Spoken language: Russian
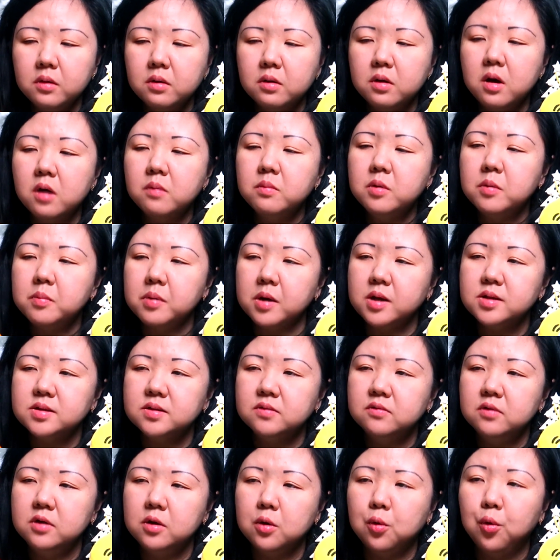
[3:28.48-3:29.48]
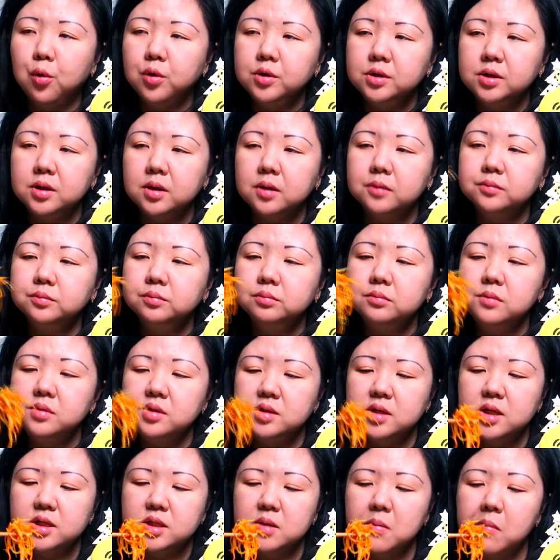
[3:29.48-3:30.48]
Как мы праздновали годик
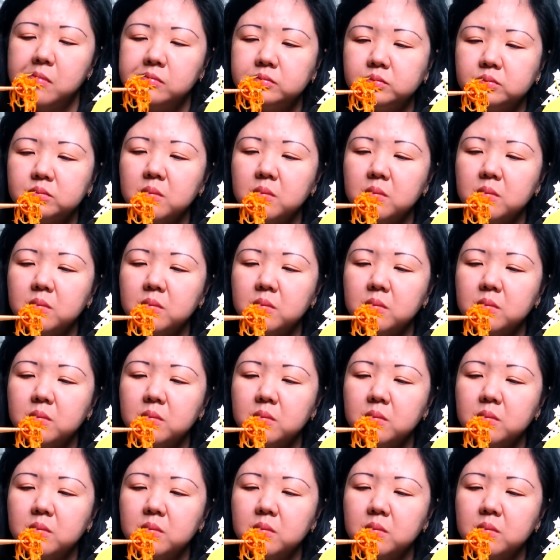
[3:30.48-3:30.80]
детям.